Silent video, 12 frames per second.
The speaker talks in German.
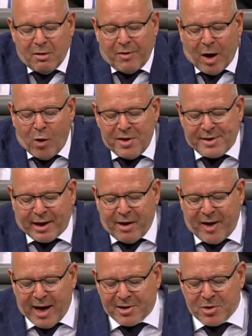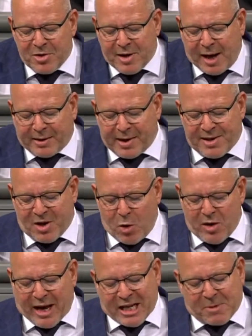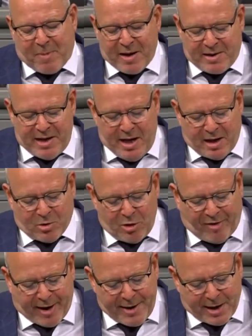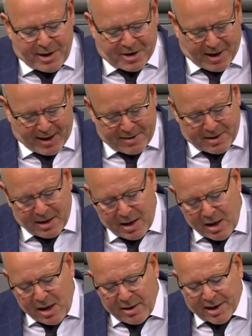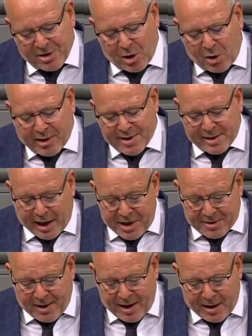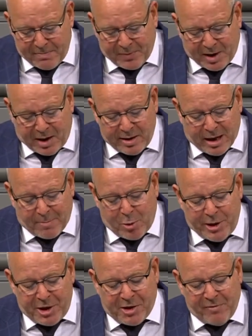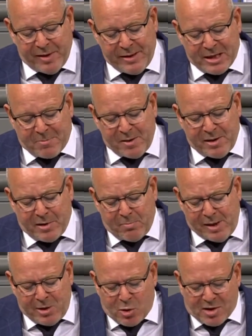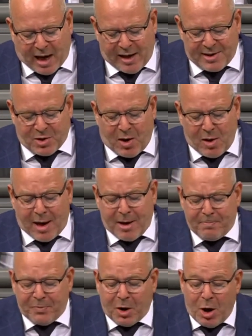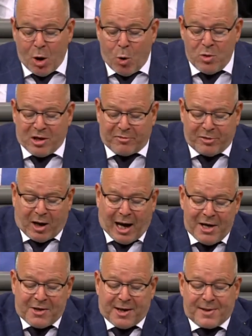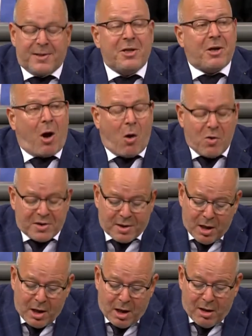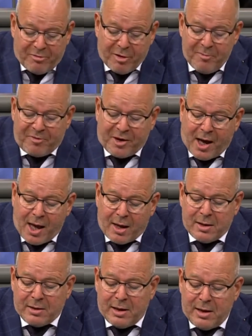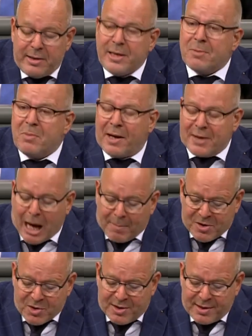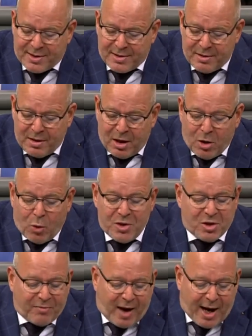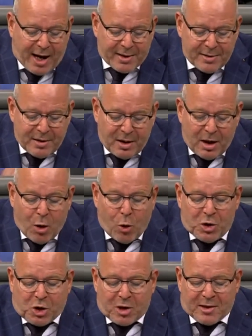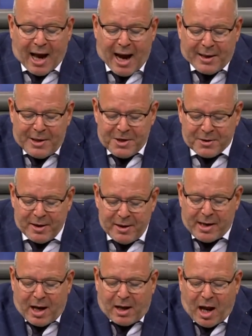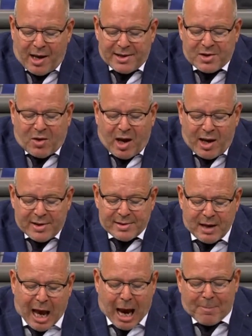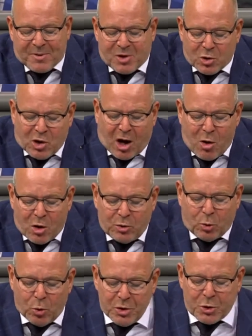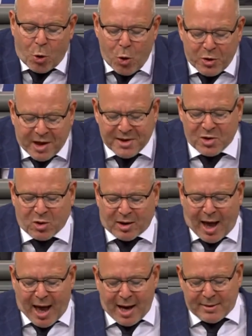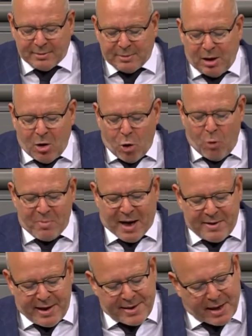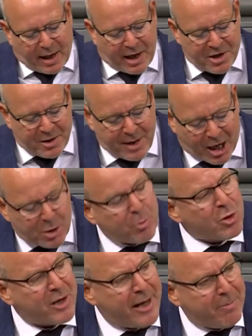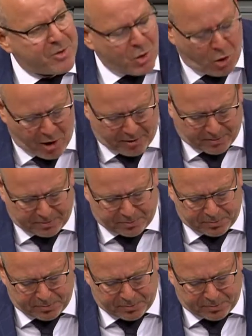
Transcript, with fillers: Wer unsere Werte und Traditionen respektiert und verinnerlicht hat, der soll auch das Recht haben, an der politischen Willensbildung teilzuhaben. Und dafür reicht es nicht aus, fünf Jahre in diesem Land abzusitzen und zu warten und schon gar nicht illegal einzureisen, abzutauchen und oder zu klagen, um dann diese Rechte in Anspruch nehmen zu können.